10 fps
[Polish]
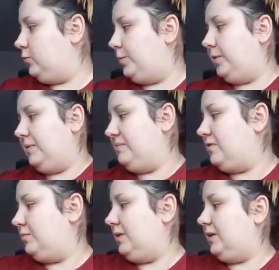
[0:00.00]
kupiłam
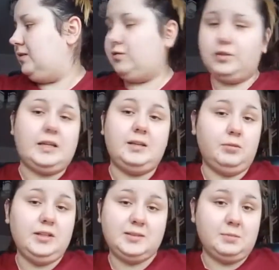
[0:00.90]
sobie coś na te moje